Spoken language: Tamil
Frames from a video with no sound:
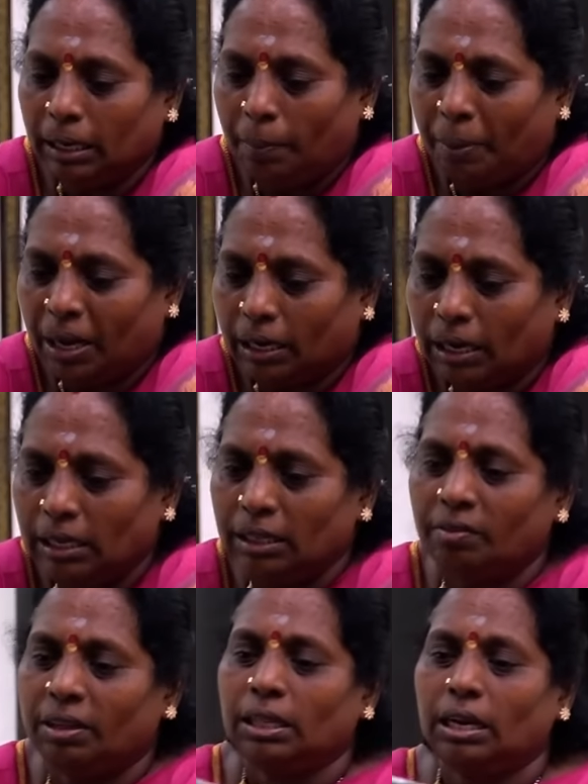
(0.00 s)
இங்கே பாருங்கள்
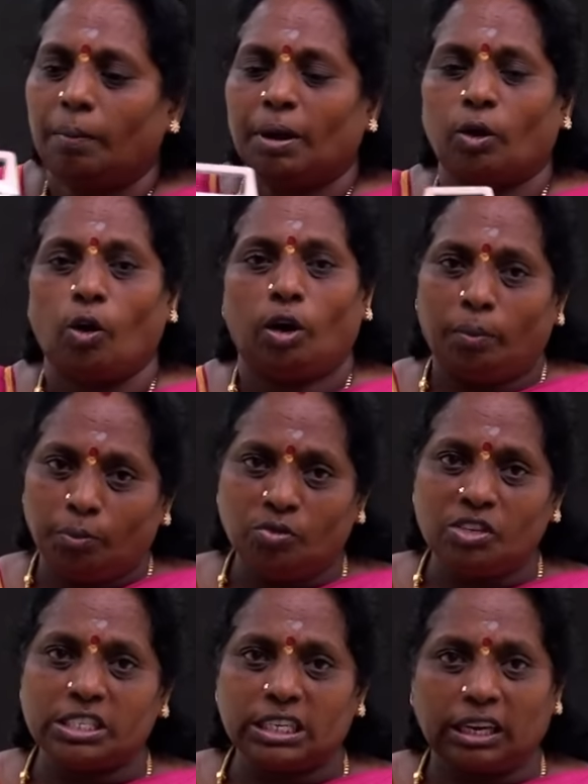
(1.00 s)
இது வந்து நம்ம
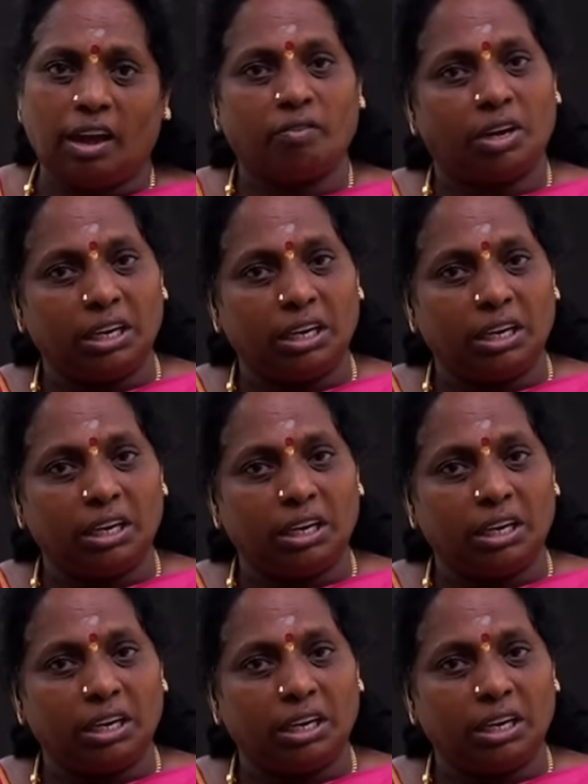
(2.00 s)
குழம்பும் வச்சுக்கலாம்